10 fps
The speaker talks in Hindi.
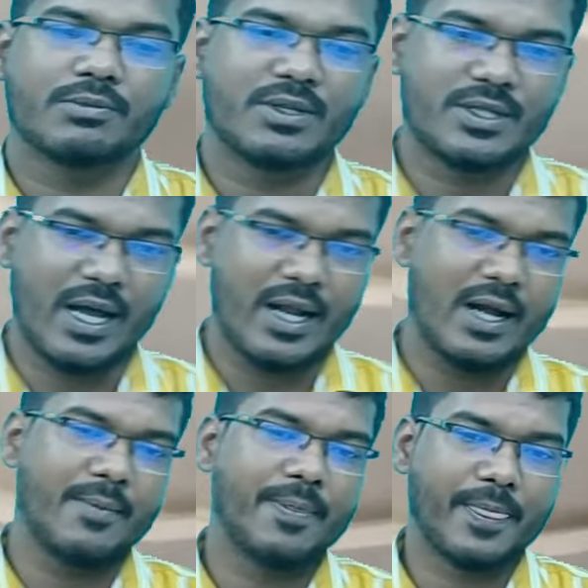इसमें
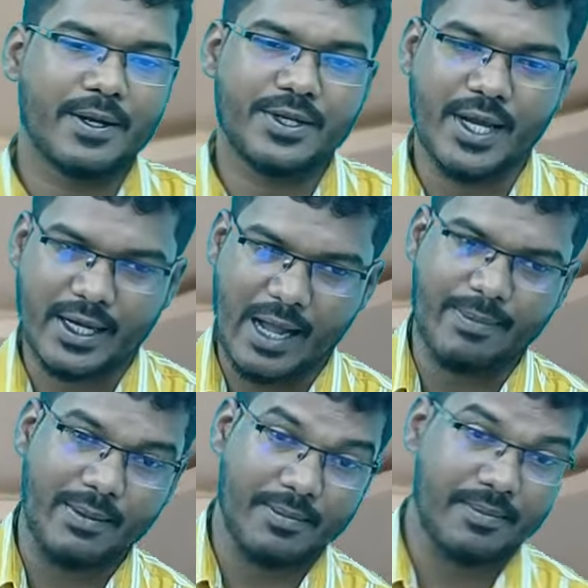सारा ठेका
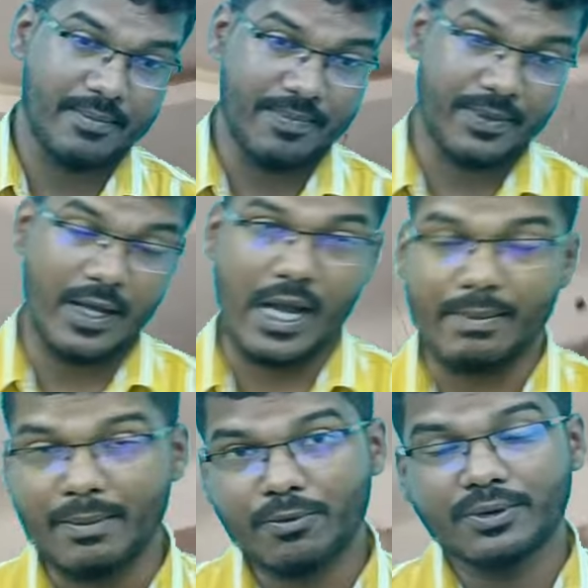पर
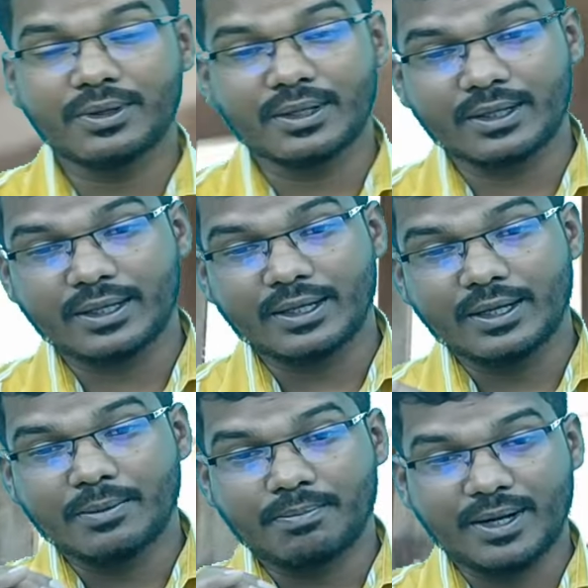हम आपको
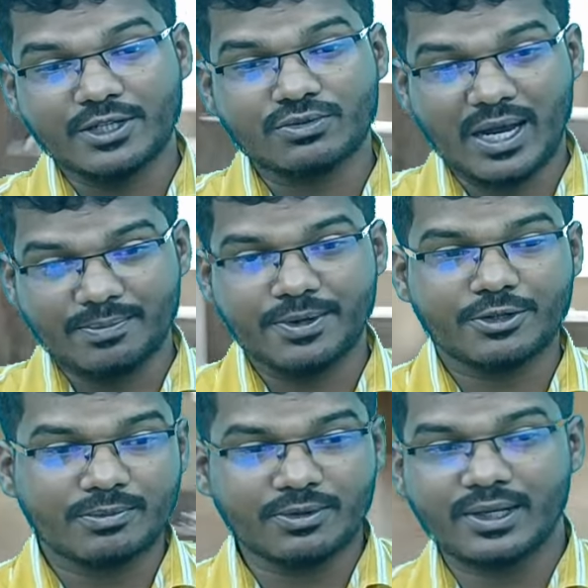पर स्क्वायर
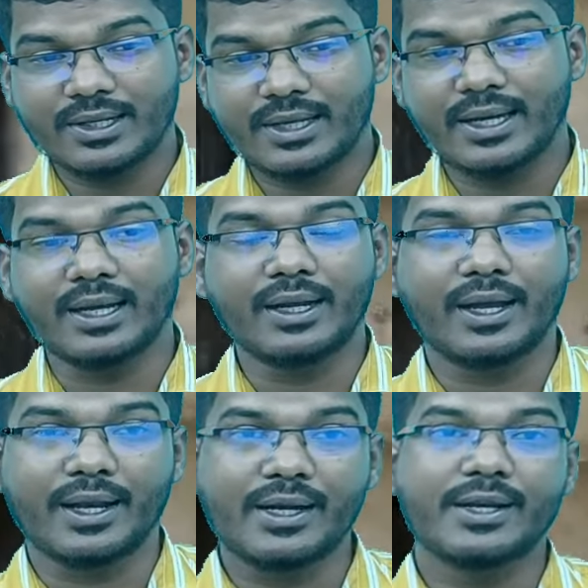फीट हमने लिखे हैं
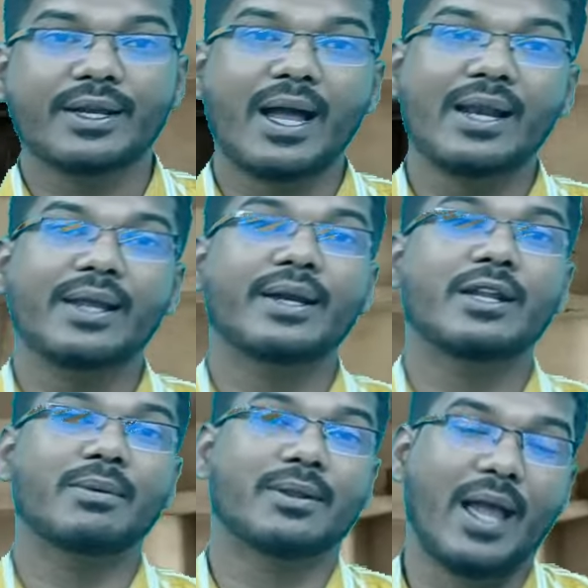रेट निकालने
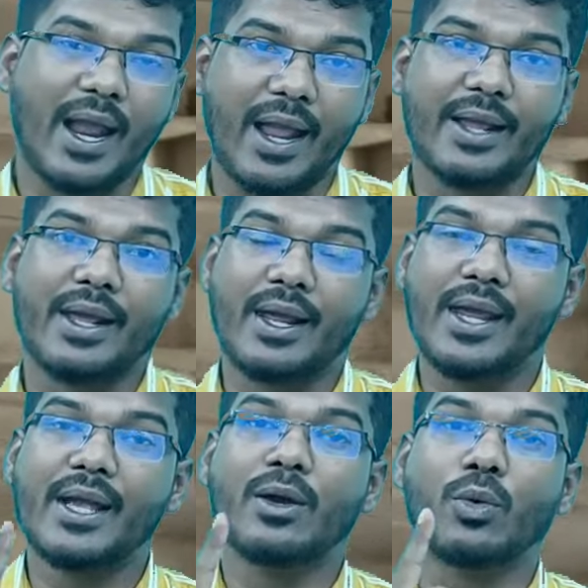के लिए बताएंगे कि
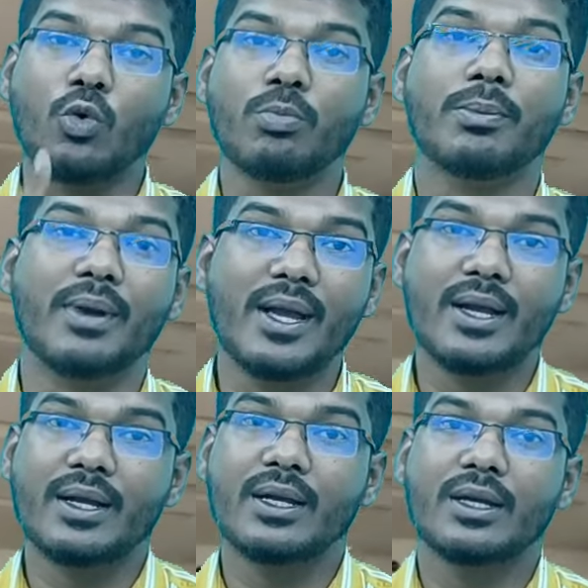एक रूम
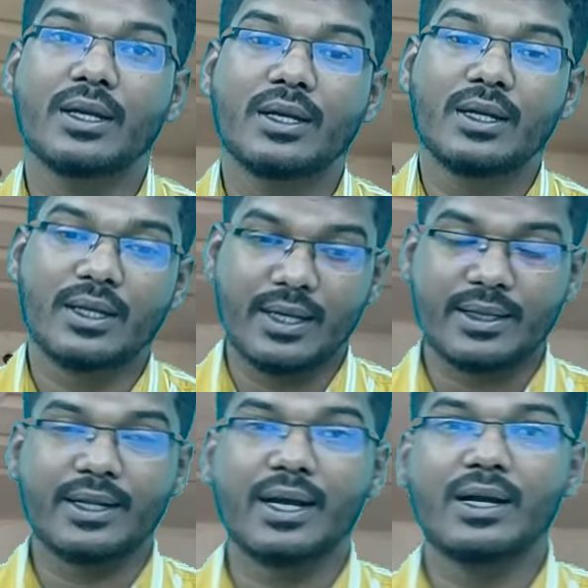में
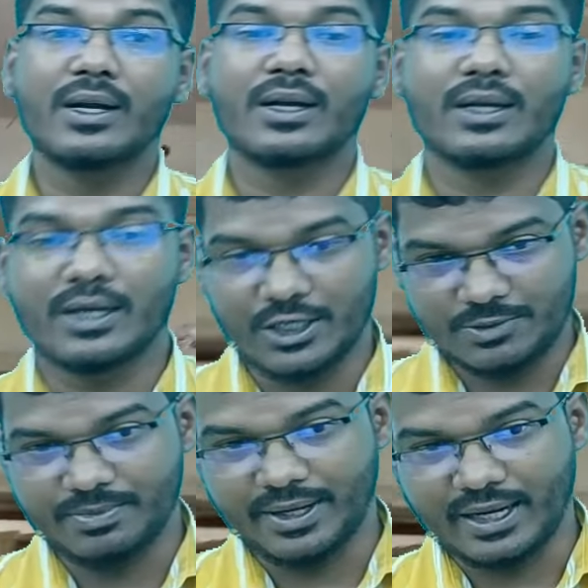कितना
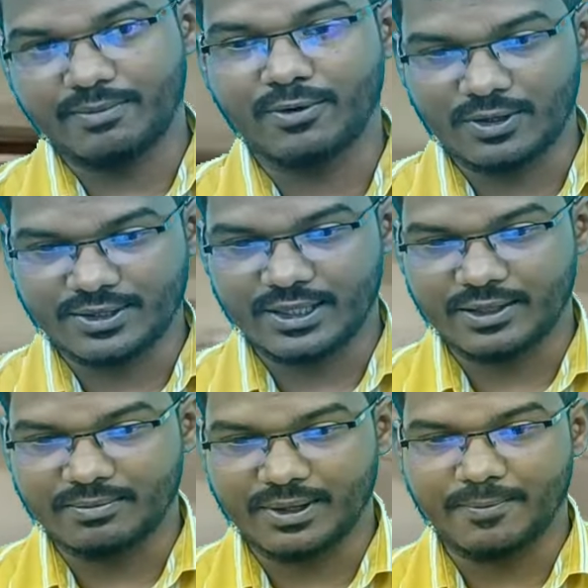खर्च पड़ेगा फॉल
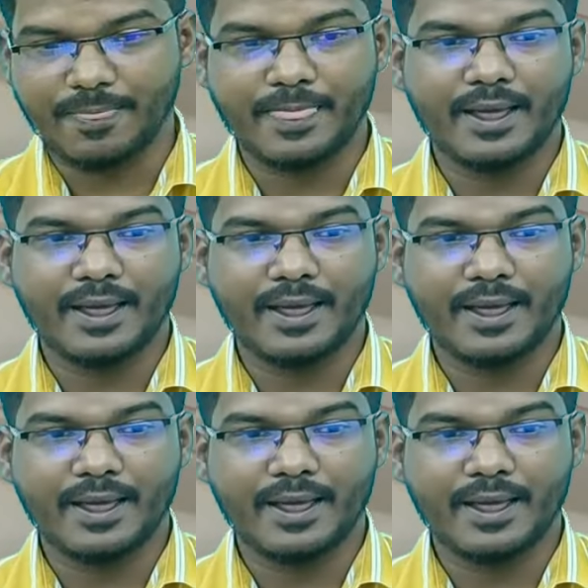सीलिंग पे